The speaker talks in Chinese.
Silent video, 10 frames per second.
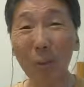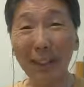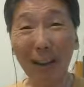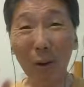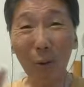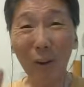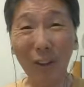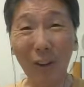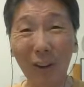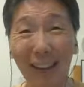我不是讲顾
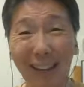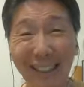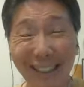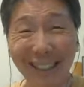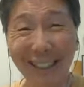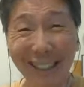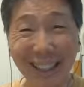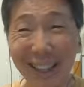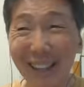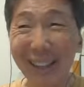立雄啊，
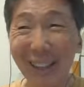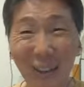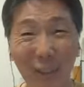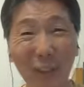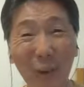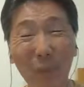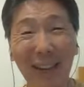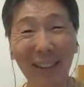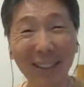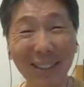顾立雄
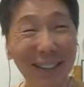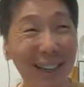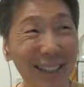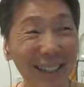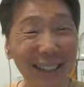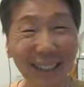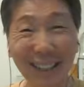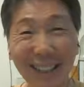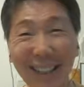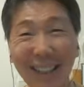本来就是，
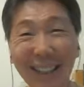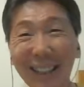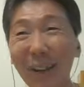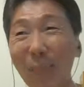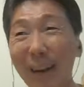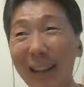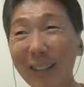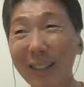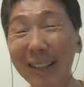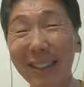本
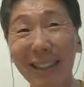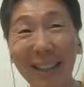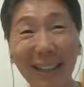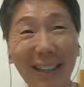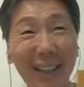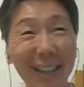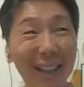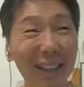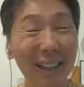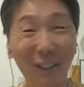来就是
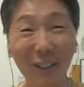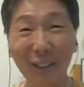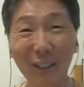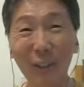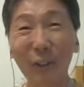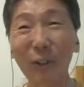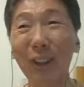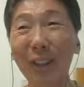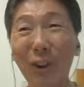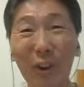律师事务
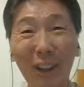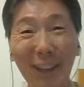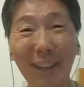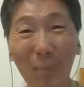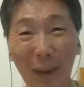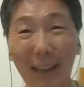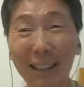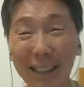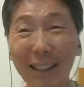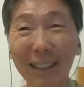所合伙人，本
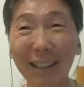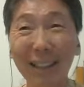来。